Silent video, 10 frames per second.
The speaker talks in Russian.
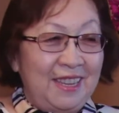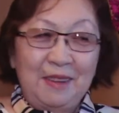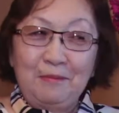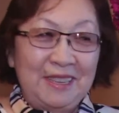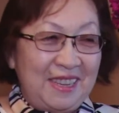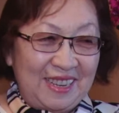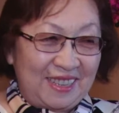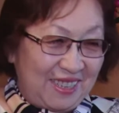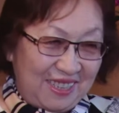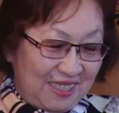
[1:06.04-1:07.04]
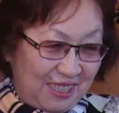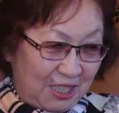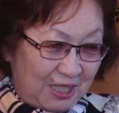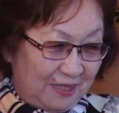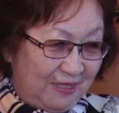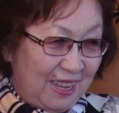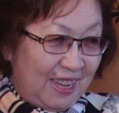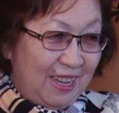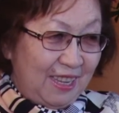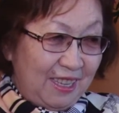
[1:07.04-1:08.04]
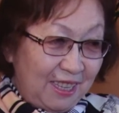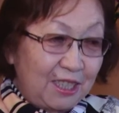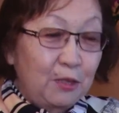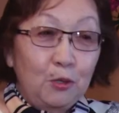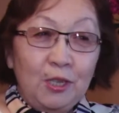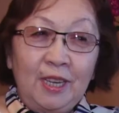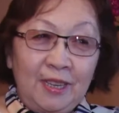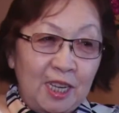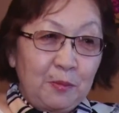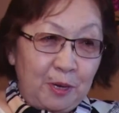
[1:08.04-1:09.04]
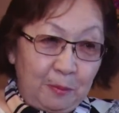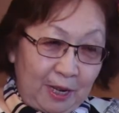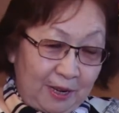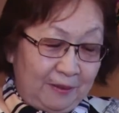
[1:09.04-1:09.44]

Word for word: не было никаких излишеств. И это тоже для нас пример.